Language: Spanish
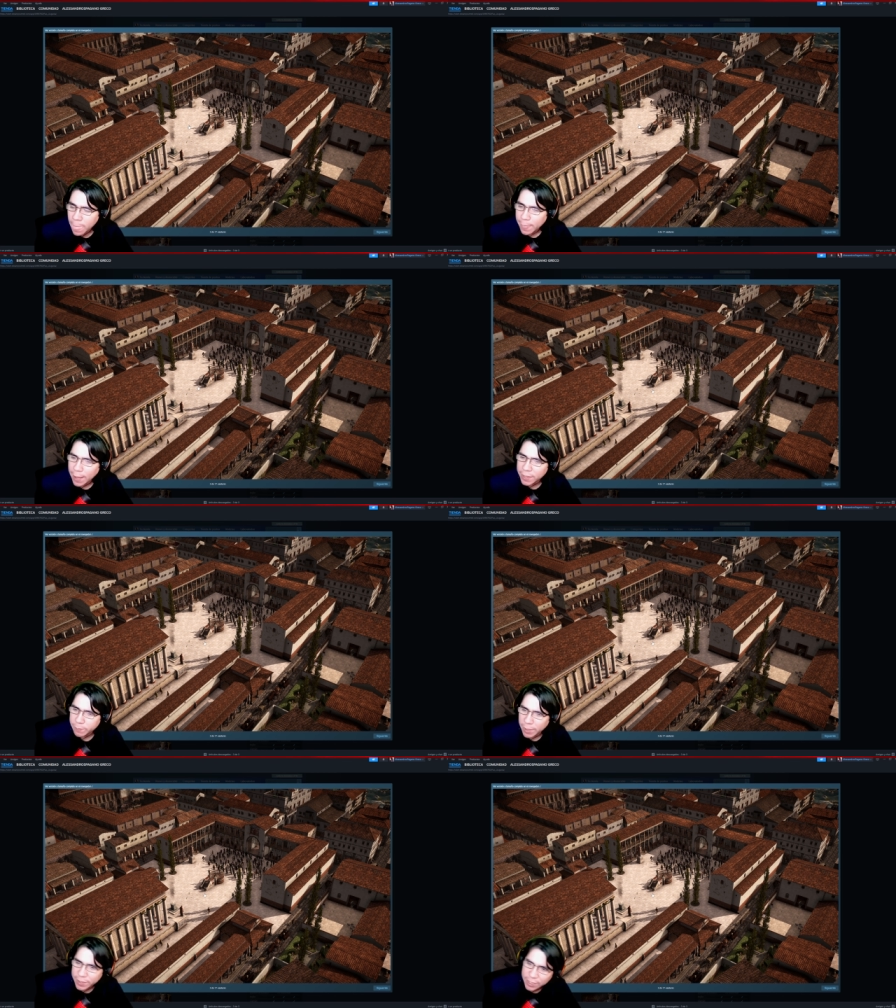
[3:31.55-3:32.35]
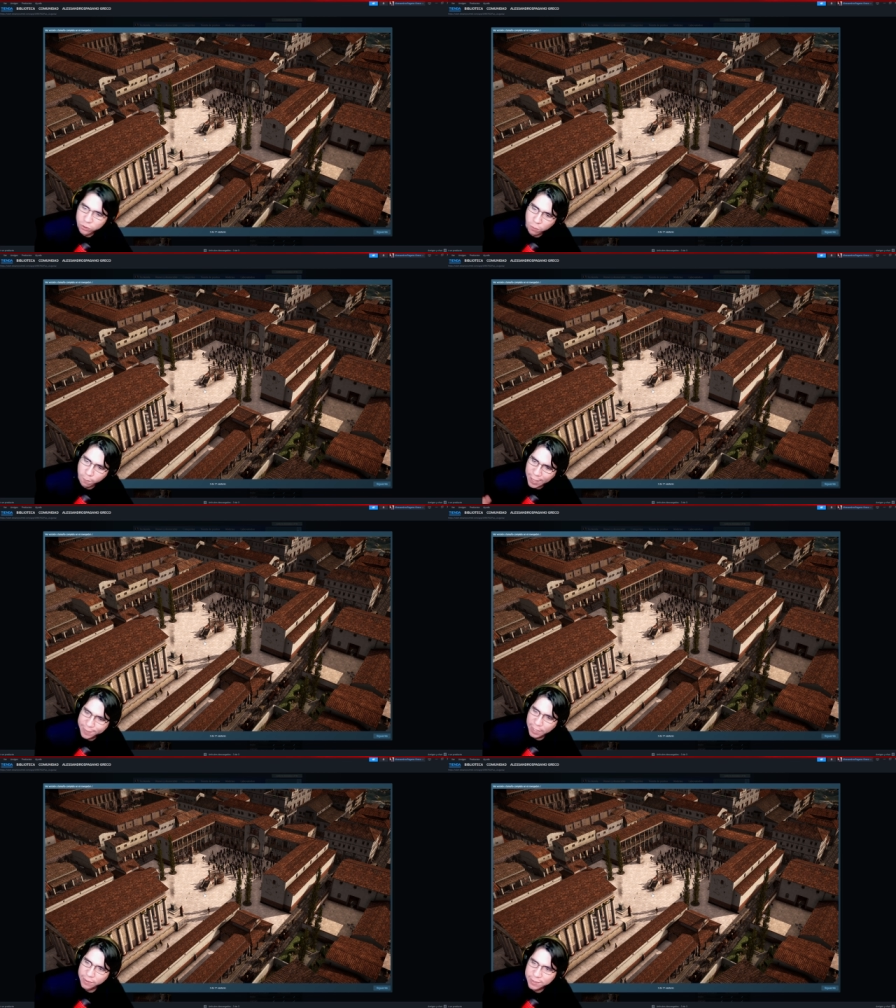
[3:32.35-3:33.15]
Además de eso, más
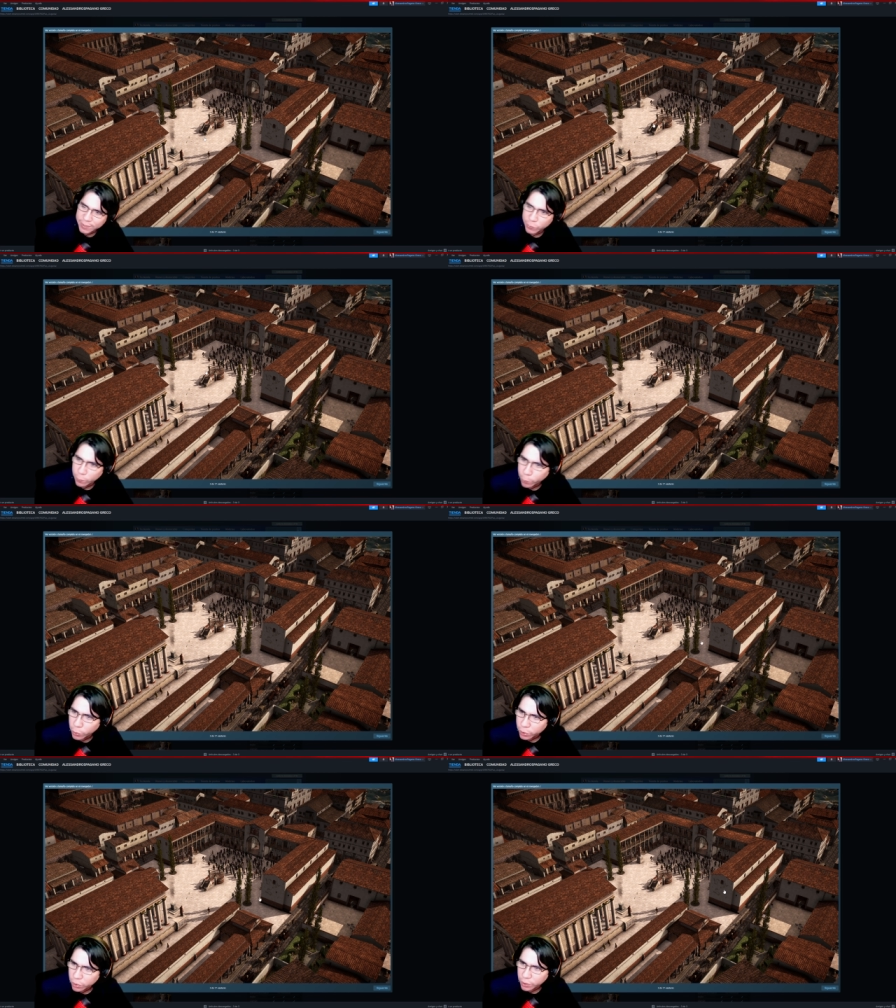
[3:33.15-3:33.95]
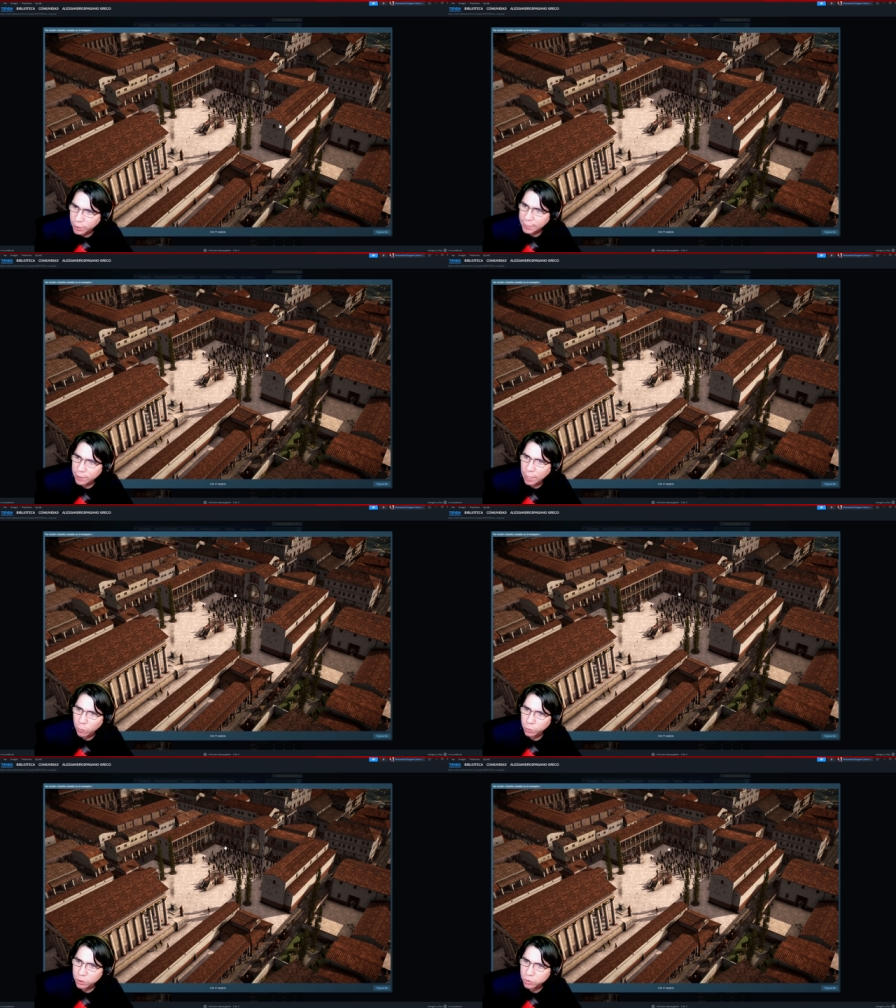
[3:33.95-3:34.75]
adelante se ve un podio y
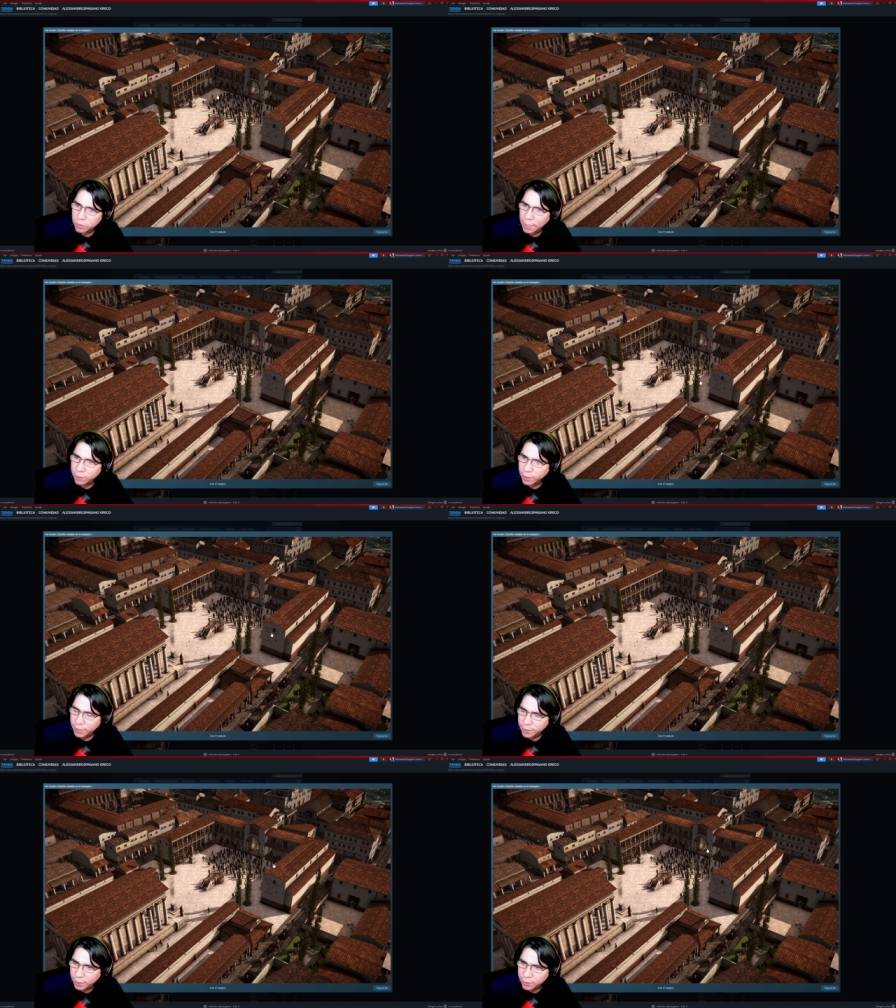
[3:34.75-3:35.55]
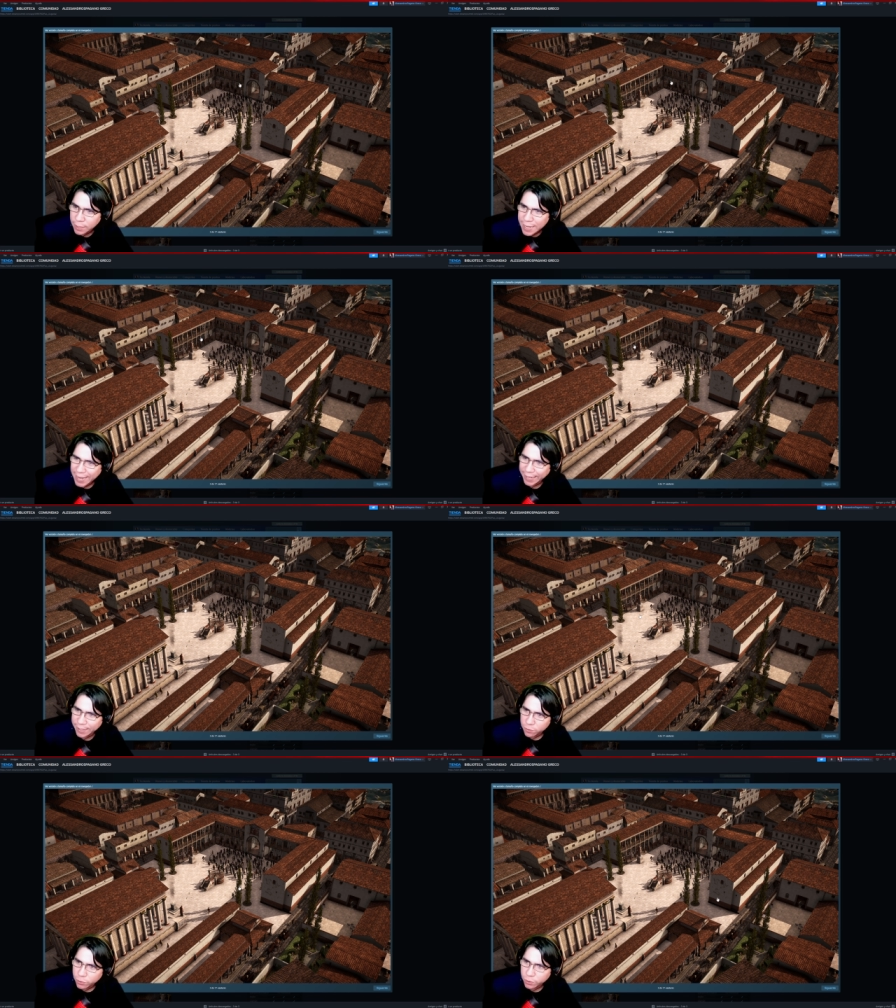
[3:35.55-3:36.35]
algunos ciudadanos que están
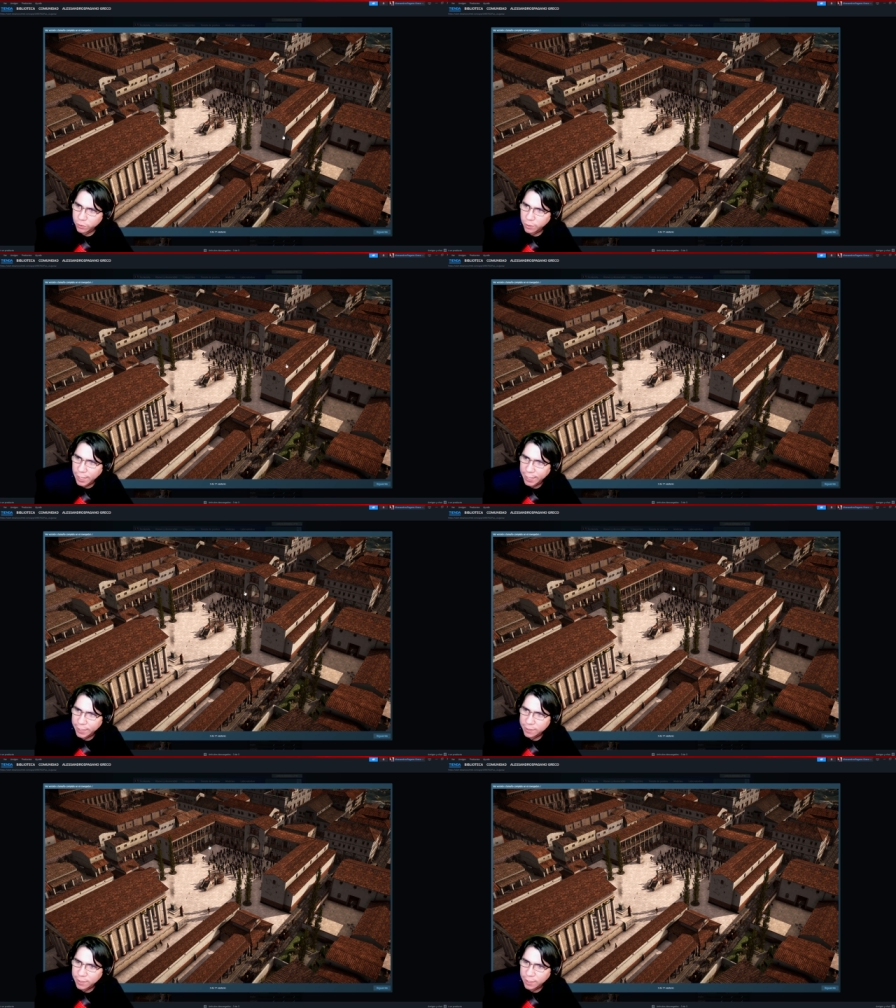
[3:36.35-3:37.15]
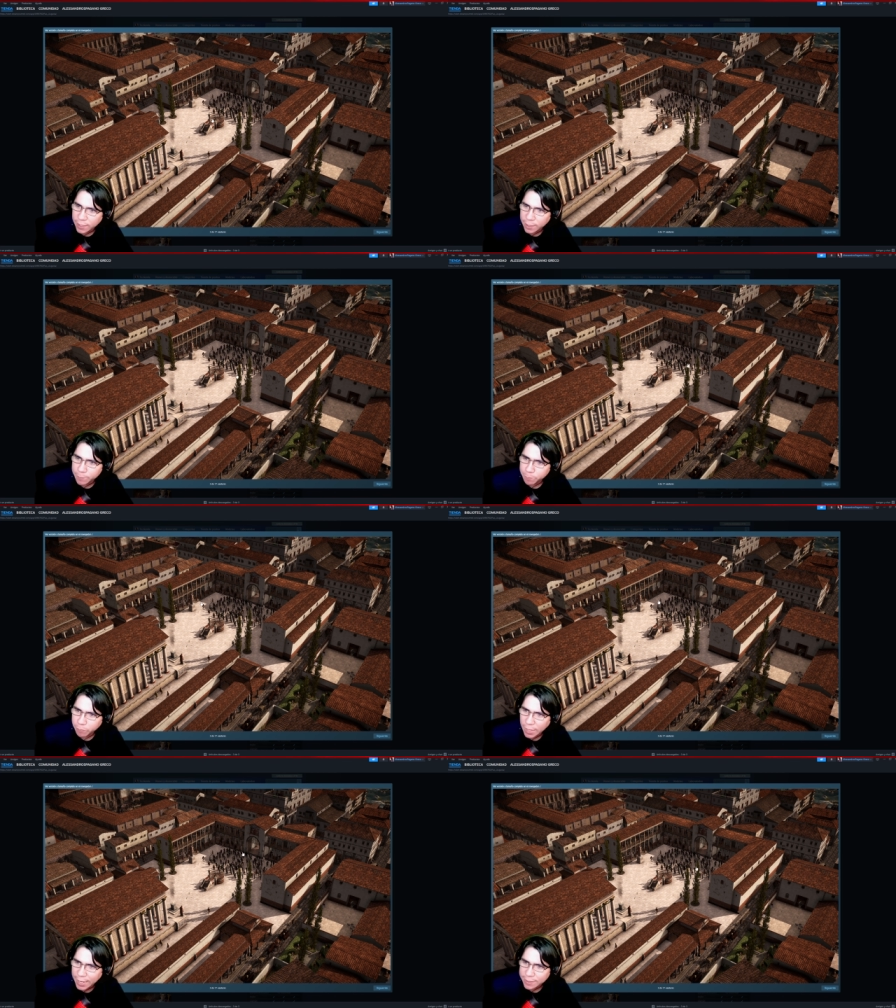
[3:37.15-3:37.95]
en torno a esta
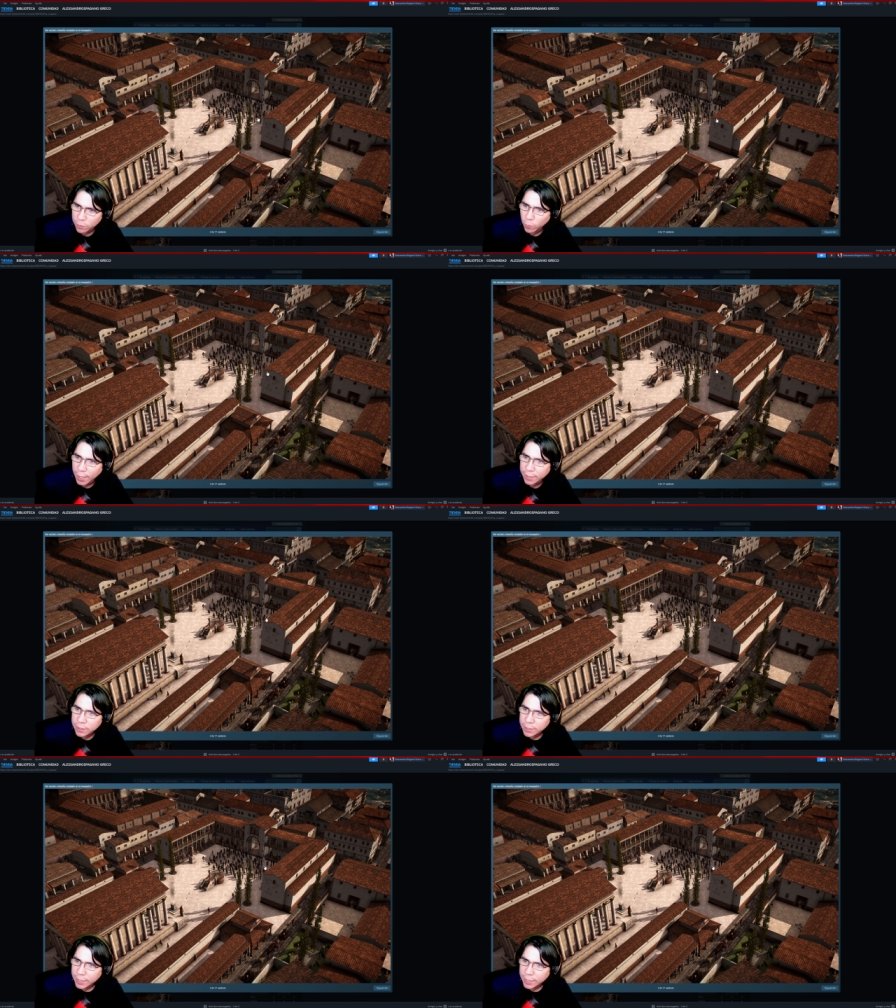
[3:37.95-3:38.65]
a este lugar,